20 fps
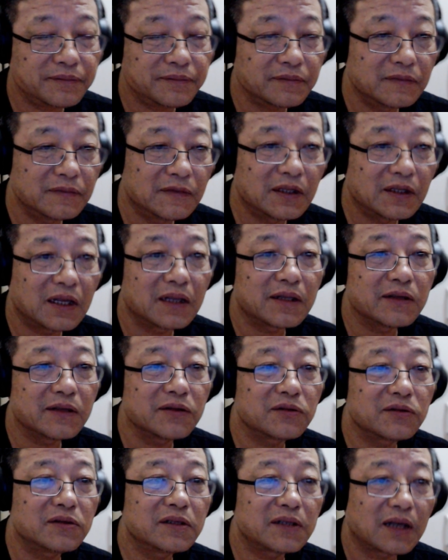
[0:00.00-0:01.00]
那它就
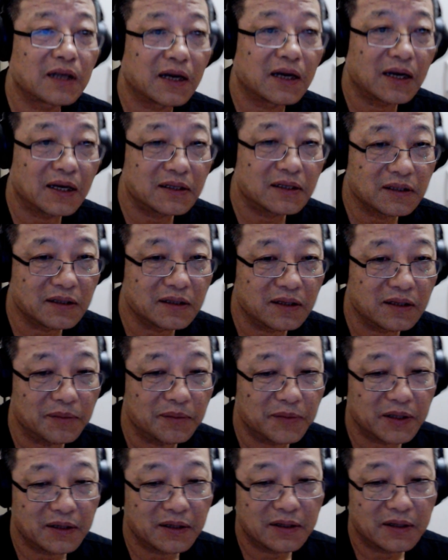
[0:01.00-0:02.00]
是在爱情里面，
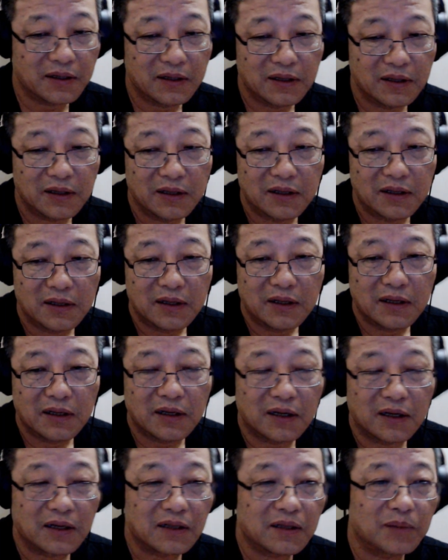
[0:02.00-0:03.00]

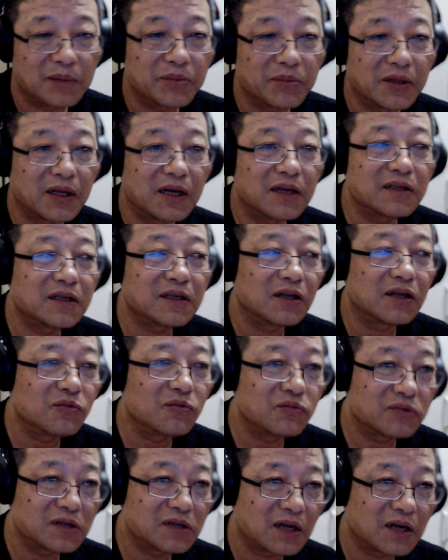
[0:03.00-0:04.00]
啊，它不但像
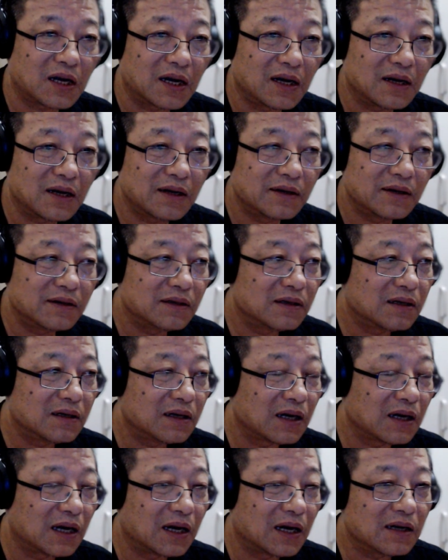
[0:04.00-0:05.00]
赌场，
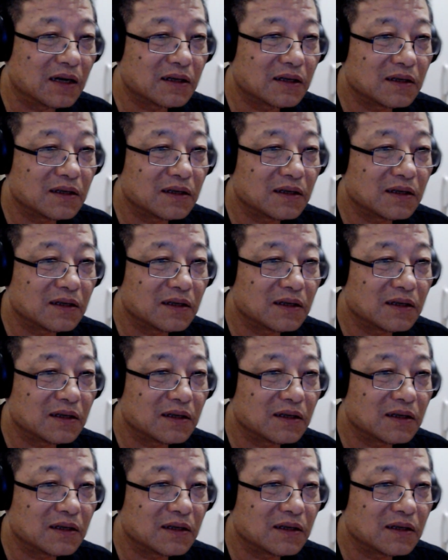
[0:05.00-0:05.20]
啊，